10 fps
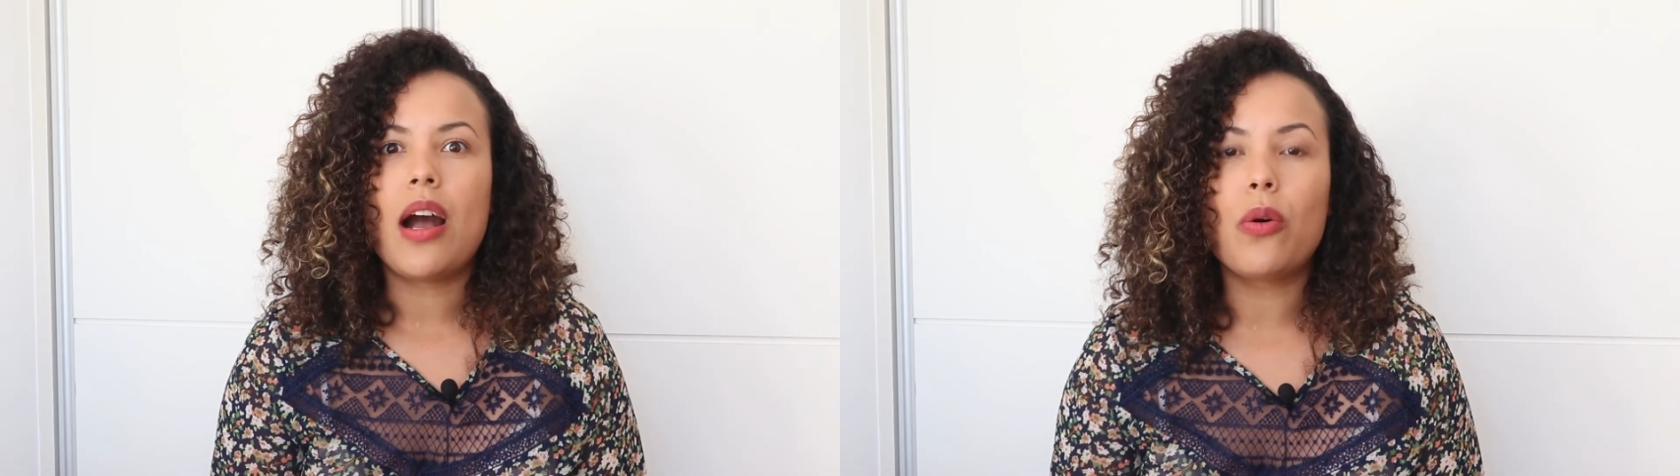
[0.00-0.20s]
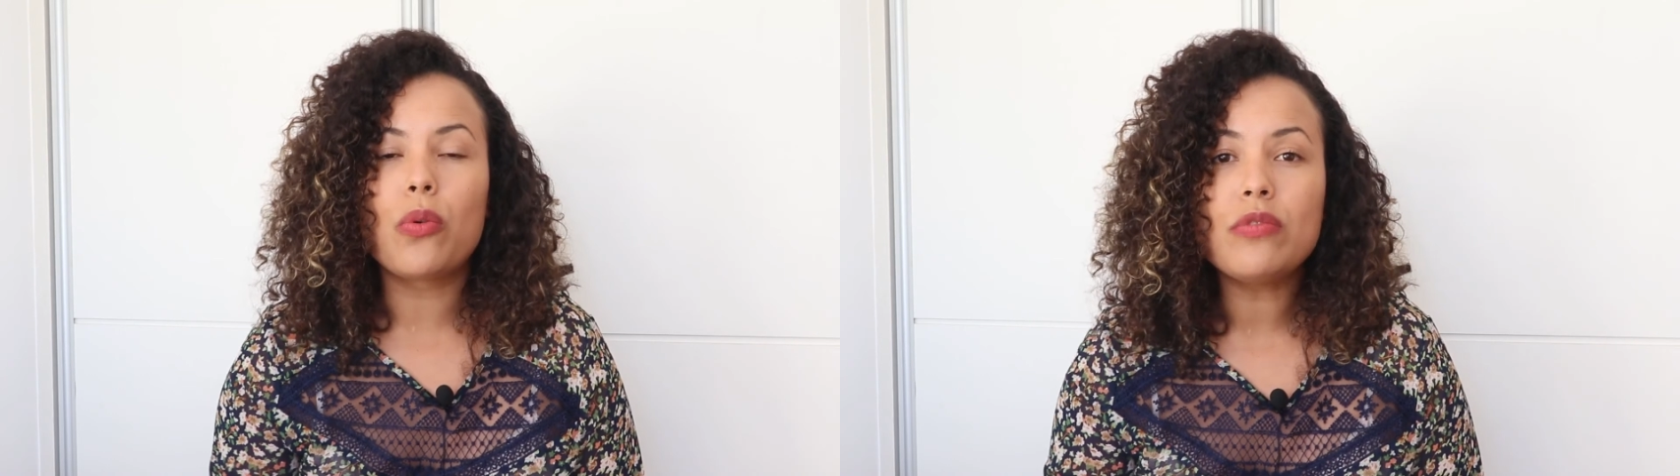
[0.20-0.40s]

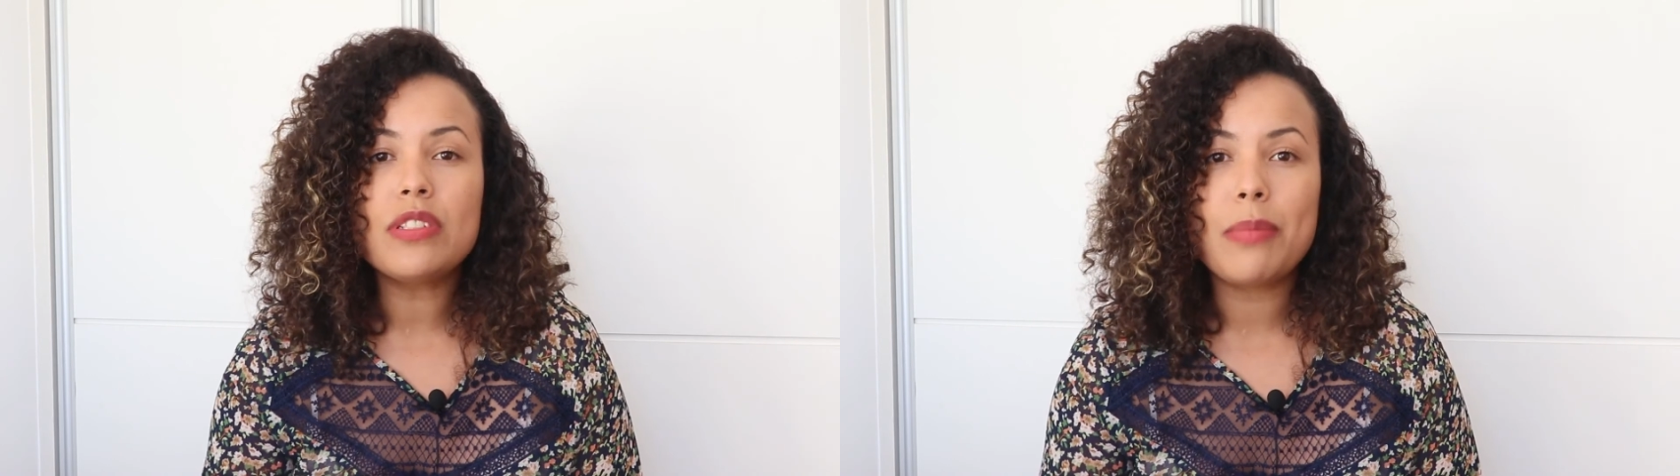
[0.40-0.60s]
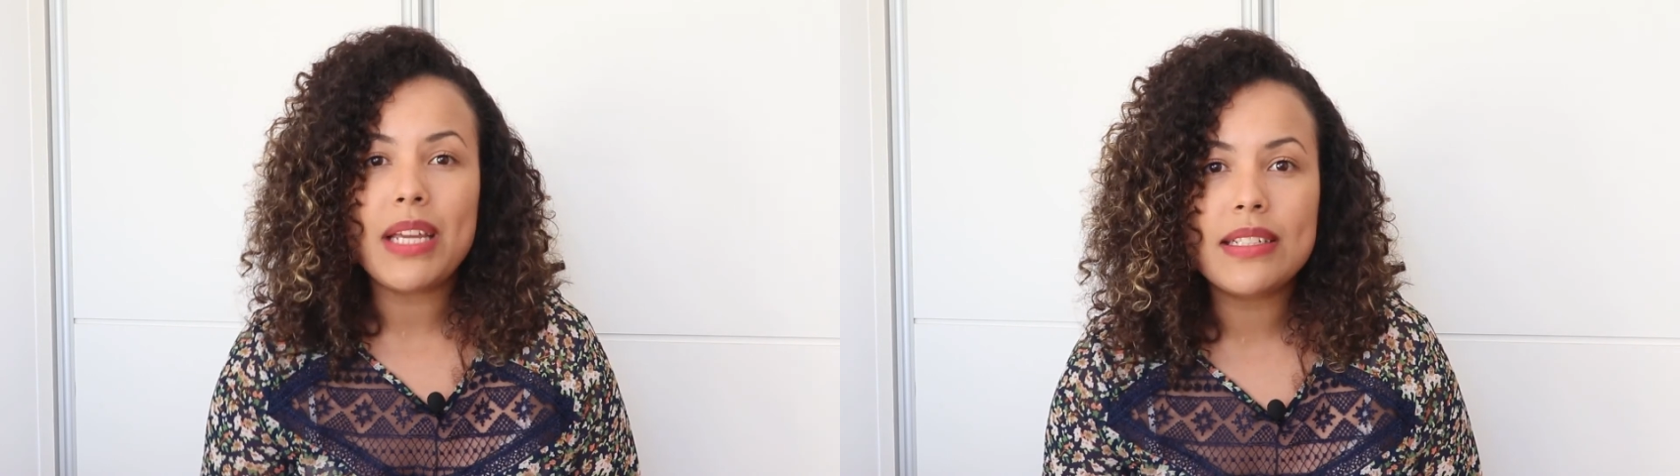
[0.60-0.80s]

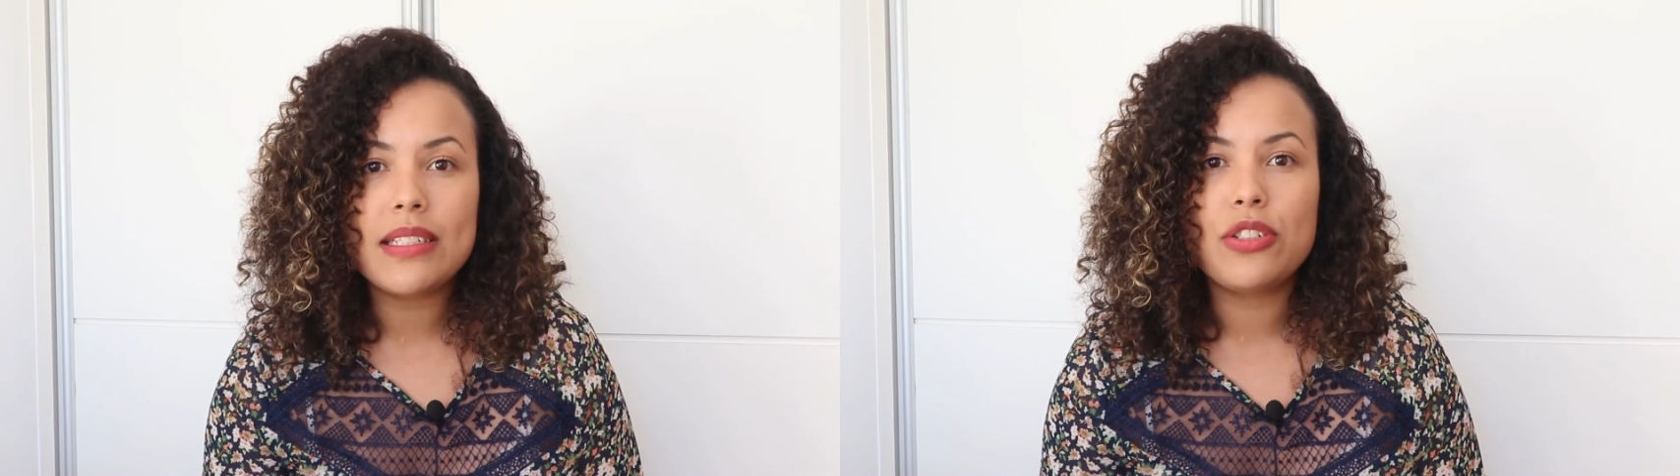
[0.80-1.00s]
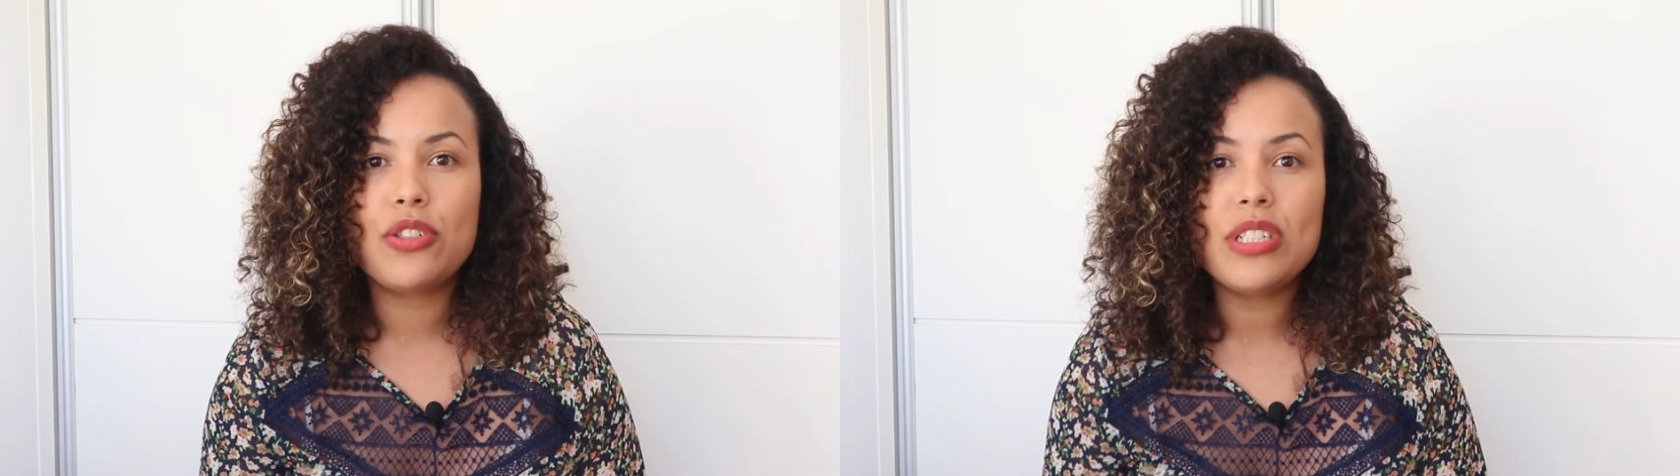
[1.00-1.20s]
alguns
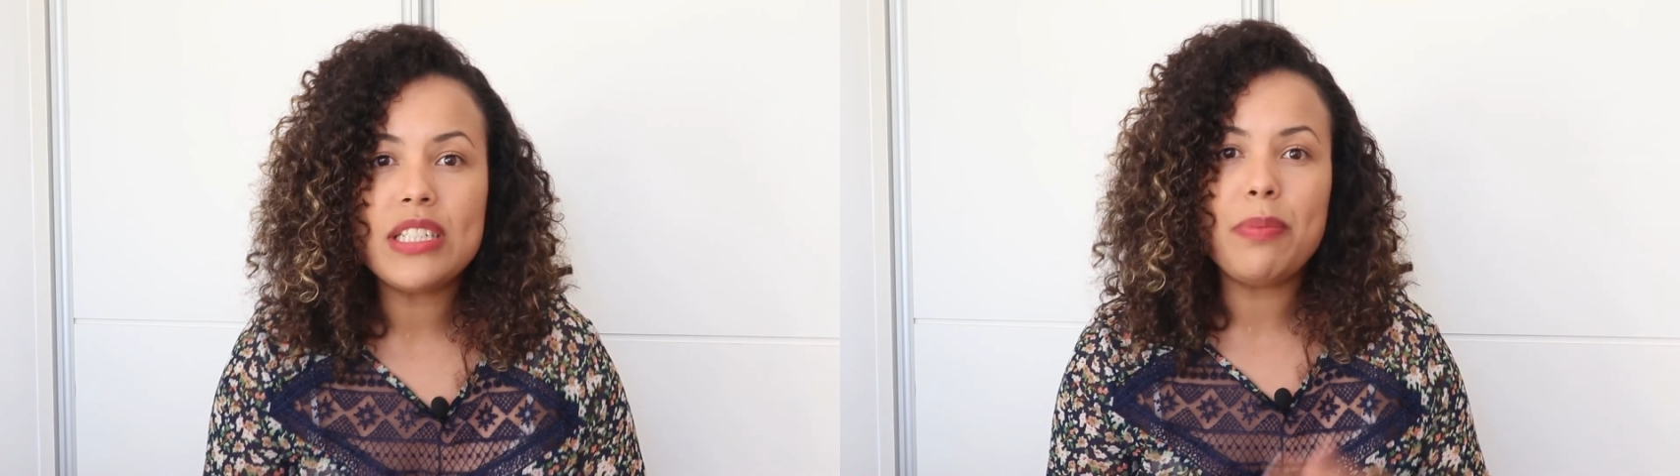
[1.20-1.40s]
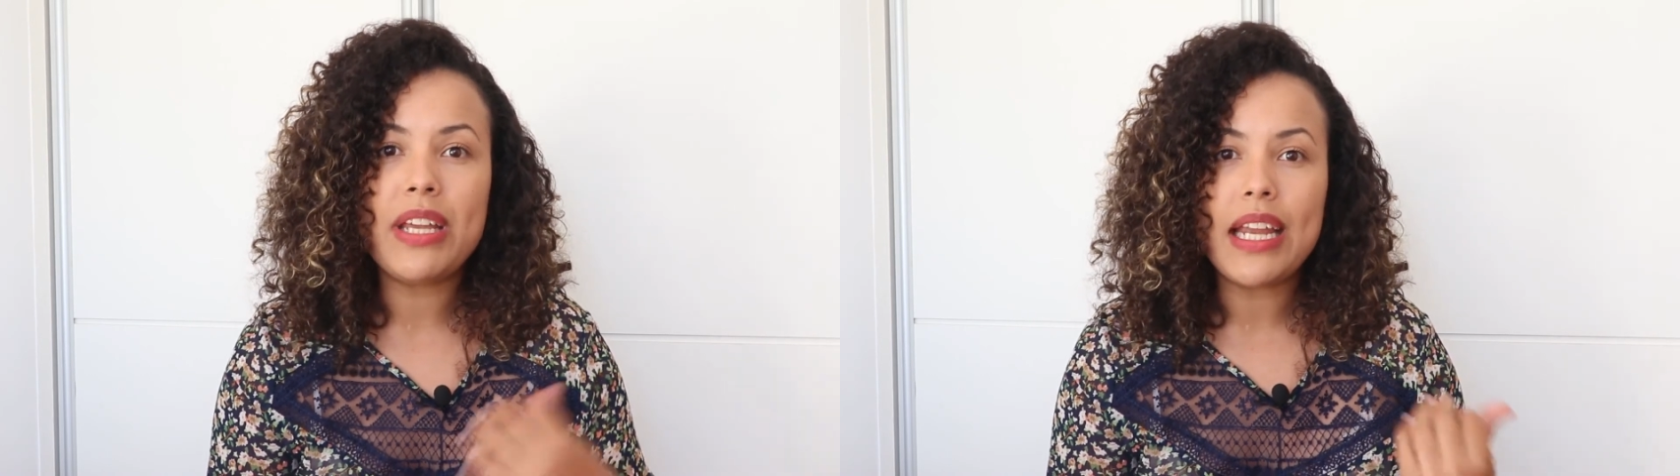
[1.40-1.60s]
meses de
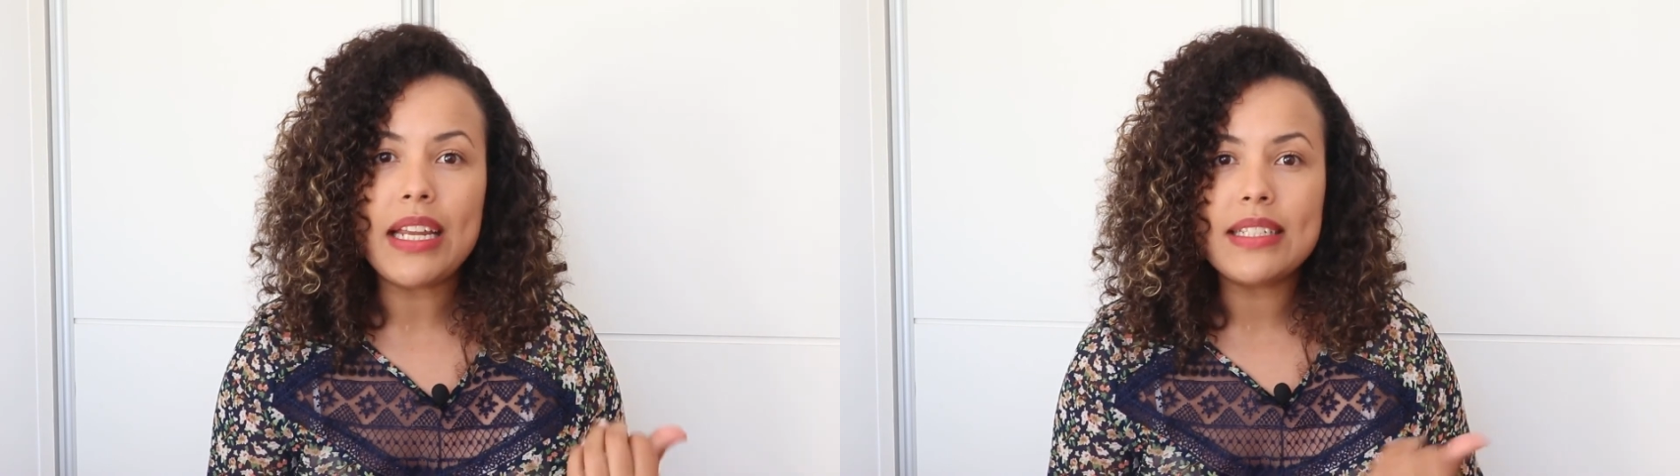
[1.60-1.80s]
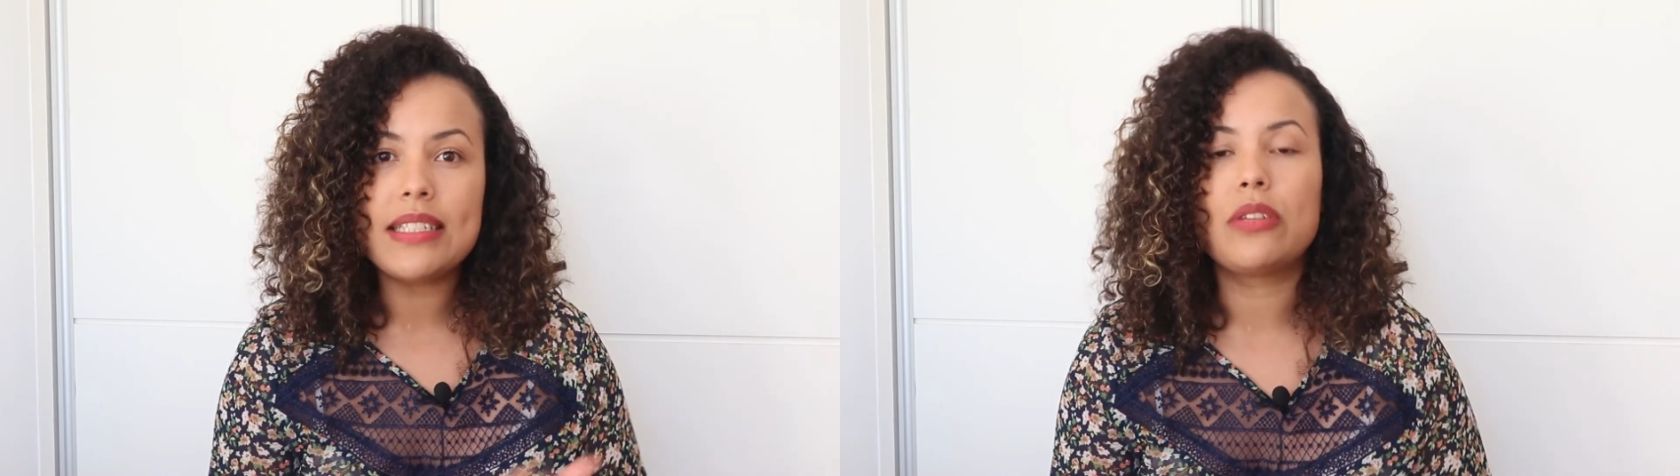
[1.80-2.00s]

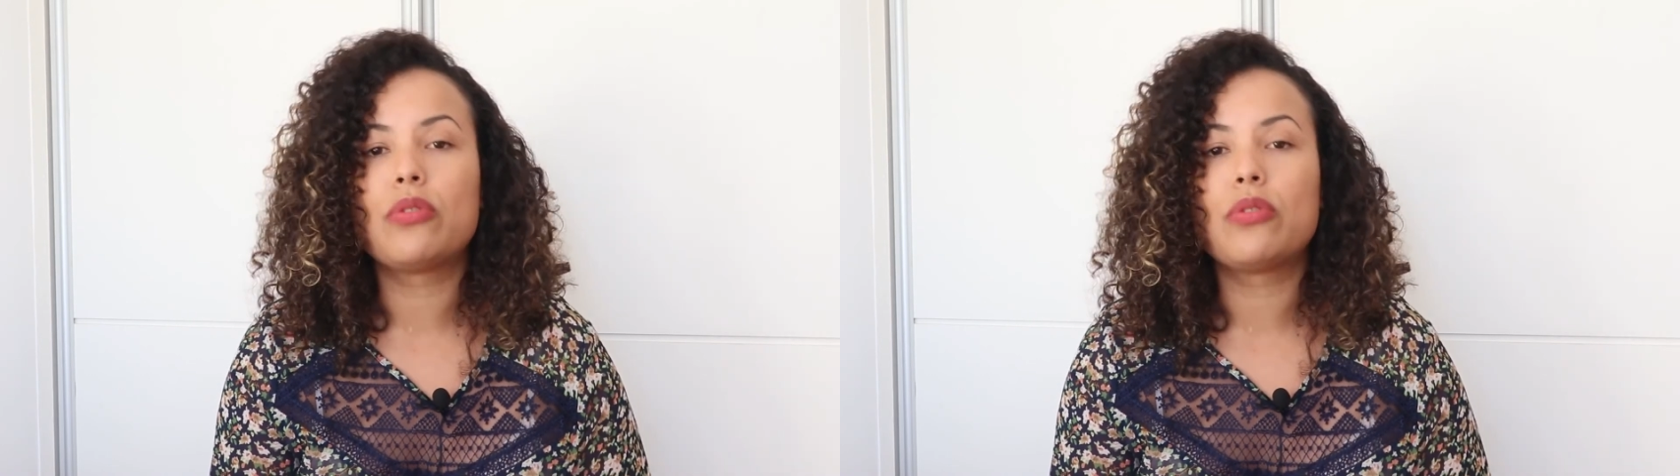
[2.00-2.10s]
experiência